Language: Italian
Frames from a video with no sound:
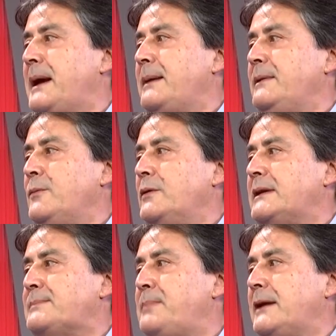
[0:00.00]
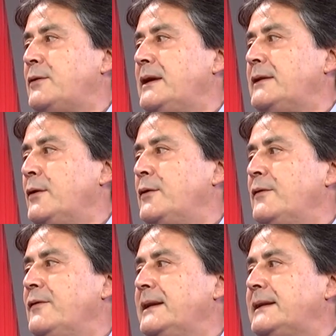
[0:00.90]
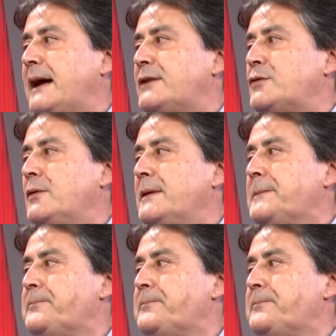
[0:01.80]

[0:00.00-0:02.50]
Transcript: di Montespecchio, detto il conventaccio,